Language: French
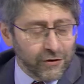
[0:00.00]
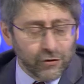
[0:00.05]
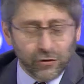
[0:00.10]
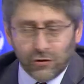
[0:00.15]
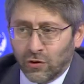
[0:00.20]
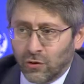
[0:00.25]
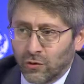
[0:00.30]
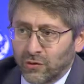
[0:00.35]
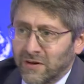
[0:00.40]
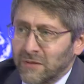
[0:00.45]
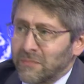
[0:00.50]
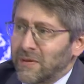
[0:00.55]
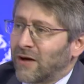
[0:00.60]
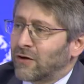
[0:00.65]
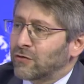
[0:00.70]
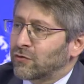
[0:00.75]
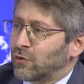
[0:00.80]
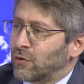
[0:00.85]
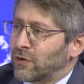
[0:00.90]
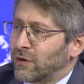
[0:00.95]
que dans le débat
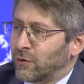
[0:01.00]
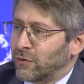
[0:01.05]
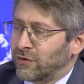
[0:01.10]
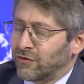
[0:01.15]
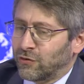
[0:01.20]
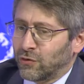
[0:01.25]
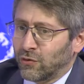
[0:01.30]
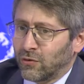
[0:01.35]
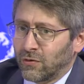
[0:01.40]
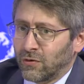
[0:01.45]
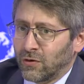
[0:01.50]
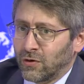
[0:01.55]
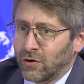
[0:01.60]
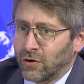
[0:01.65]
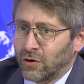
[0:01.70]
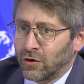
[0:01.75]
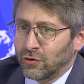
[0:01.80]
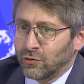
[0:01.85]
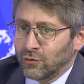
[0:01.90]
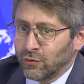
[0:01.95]
entre les religions,
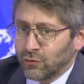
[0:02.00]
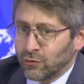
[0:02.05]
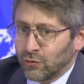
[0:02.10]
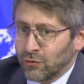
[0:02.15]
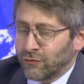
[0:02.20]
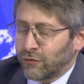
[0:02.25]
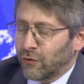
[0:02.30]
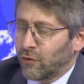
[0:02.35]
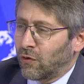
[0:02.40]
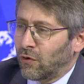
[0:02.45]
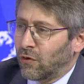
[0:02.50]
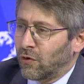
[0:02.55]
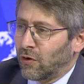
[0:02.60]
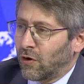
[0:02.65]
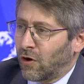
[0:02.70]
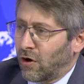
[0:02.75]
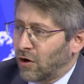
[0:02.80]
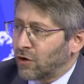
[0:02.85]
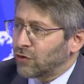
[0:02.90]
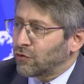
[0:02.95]
nous devons
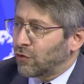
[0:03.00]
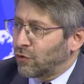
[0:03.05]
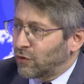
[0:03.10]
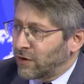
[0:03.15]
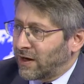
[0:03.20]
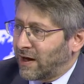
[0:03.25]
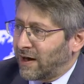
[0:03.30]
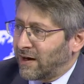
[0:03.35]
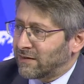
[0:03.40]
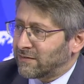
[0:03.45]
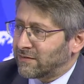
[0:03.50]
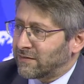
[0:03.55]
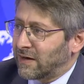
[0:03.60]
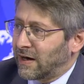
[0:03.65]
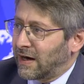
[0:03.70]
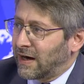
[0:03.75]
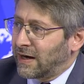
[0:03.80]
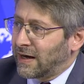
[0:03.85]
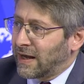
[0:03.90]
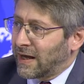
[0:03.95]
rendre grâce
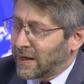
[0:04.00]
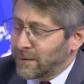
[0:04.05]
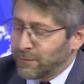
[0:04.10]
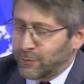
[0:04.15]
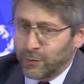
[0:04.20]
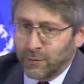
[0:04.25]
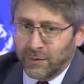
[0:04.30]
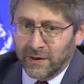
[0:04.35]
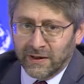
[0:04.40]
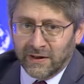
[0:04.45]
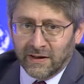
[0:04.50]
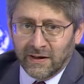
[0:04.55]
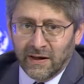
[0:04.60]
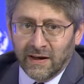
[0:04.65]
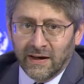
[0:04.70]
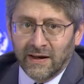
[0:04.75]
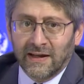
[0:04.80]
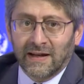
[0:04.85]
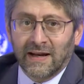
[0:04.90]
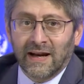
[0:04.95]
à la République
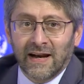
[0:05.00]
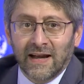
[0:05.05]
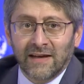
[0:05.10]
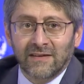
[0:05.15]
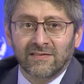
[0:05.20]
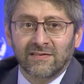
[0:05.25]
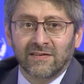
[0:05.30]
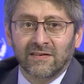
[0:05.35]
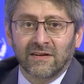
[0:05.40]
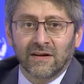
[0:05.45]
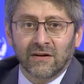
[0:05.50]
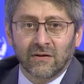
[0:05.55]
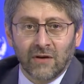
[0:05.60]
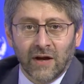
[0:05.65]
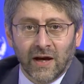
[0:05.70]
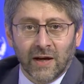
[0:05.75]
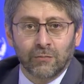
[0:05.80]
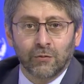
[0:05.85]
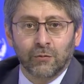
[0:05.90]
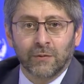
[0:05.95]
et à la laïcité que la
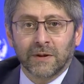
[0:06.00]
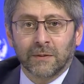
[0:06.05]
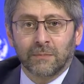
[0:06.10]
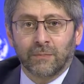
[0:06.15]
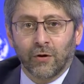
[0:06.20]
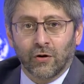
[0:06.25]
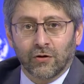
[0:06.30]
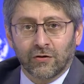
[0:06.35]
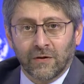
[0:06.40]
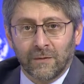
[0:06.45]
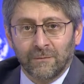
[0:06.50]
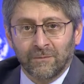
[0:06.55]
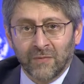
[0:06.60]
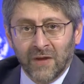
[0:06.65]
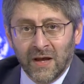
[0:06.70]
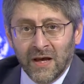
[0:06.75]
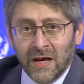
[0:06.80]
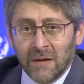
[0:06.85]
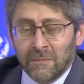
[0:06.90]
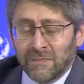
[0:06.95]
République porte.
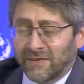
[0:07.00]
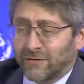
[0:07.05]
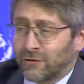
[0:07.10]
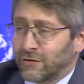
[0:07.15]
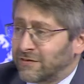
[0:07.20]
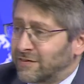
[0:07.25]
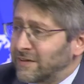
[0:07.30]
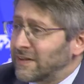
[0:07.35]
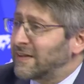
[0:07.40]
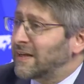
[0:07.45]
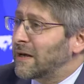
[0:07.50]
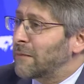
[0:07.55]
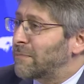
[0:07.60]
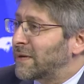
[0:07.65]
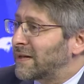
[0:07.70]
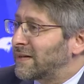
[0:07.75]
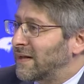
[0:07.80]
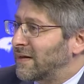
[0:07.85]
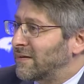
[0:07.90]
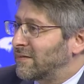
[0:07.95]
Parce que s'il n'y a
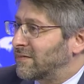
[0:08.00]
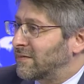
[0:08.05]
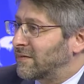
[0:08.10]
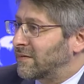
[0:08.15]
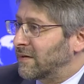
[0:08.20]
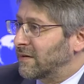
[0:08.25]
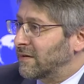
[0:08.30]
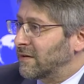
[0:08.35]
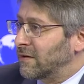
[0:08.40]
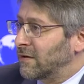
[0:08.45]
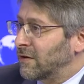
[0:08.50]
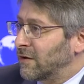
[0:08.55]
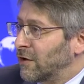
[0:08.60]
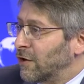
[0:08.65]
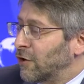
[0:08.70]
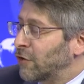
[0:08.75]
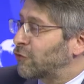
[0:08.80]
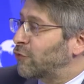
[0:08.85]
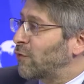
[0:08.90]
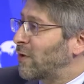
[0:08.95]
pas de laïcité,
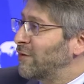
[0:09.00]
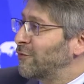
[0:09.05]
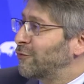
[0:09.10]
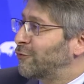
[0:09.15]
soit il